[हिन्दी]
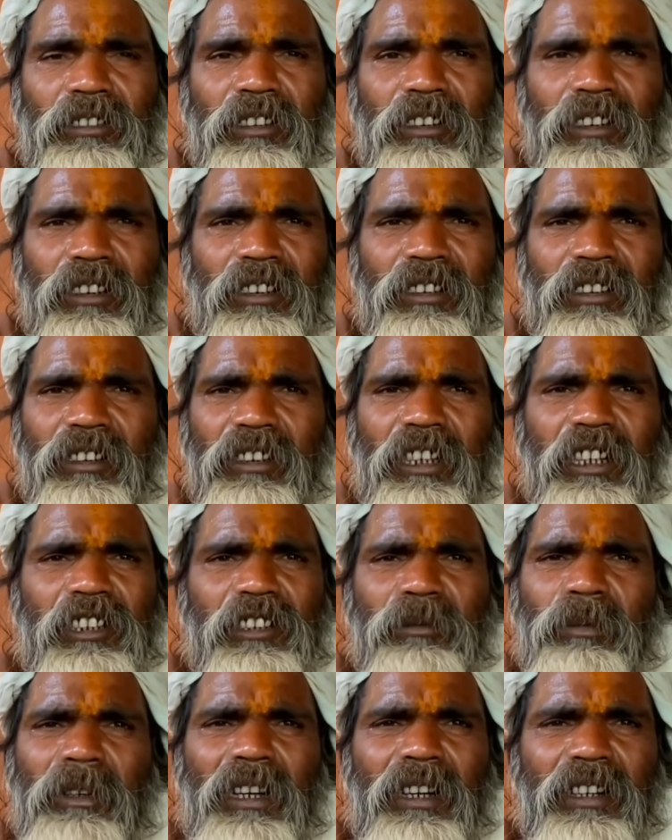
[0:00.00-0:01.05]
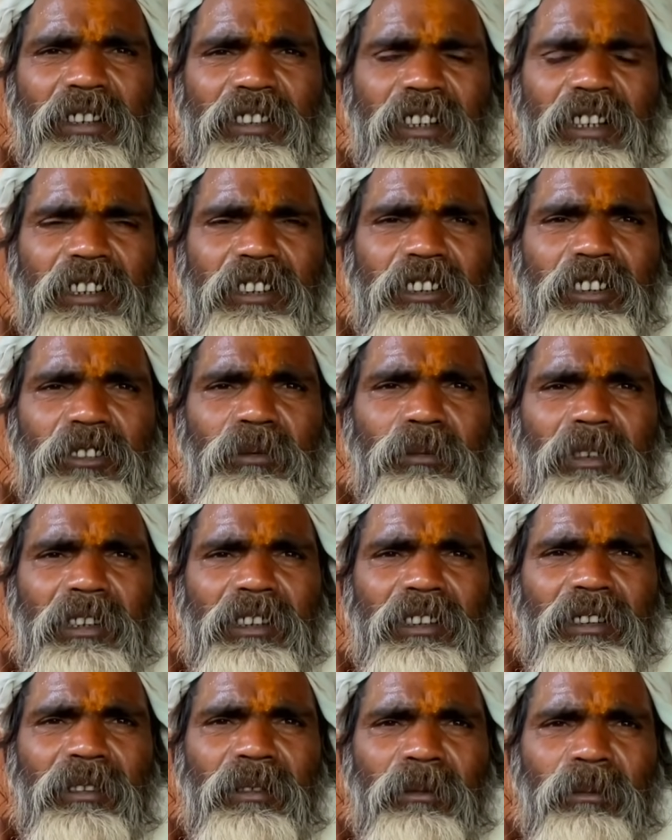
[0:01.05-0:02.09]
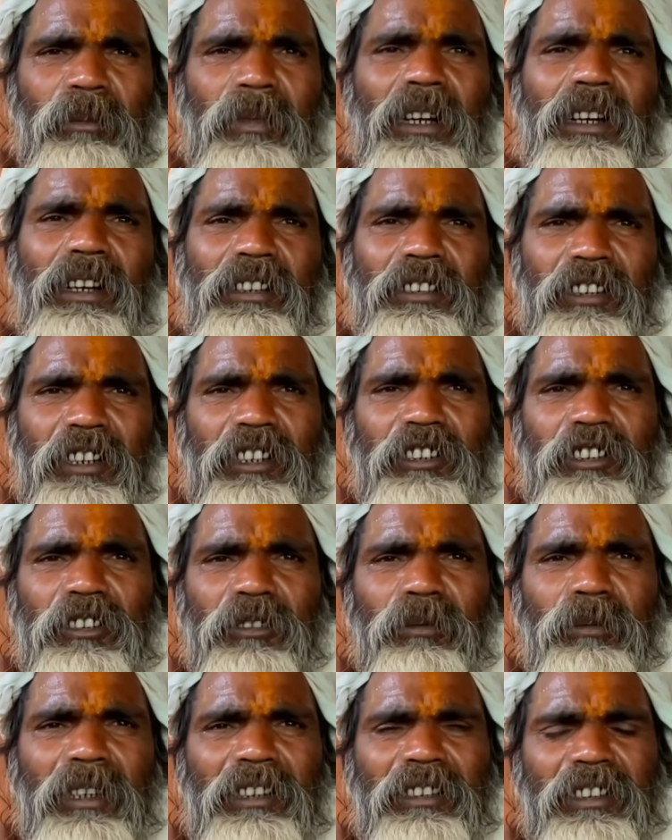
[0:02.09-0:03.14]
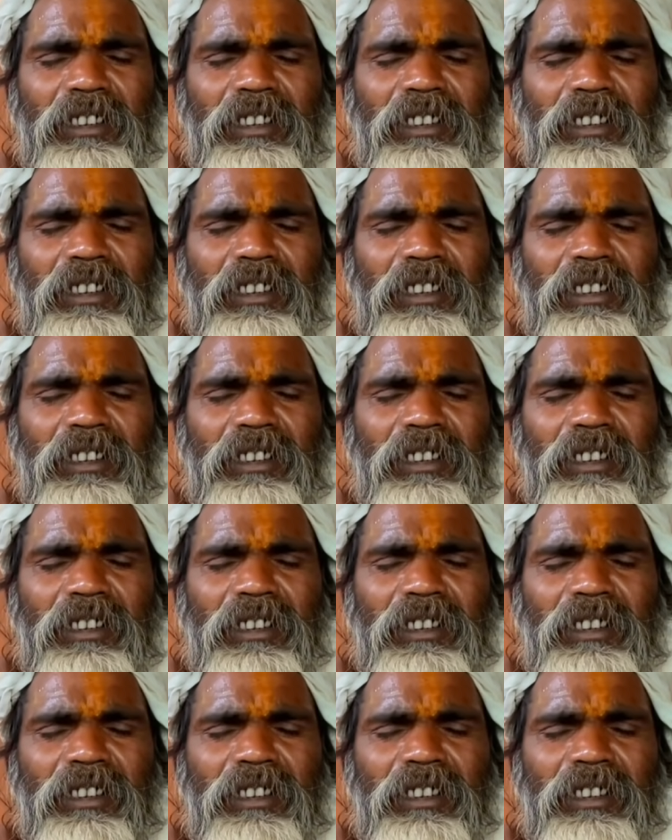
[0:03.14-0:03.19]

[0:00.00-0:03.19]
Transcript: सन्यासी बन गए दस बारह साल की बारह साल की उम्र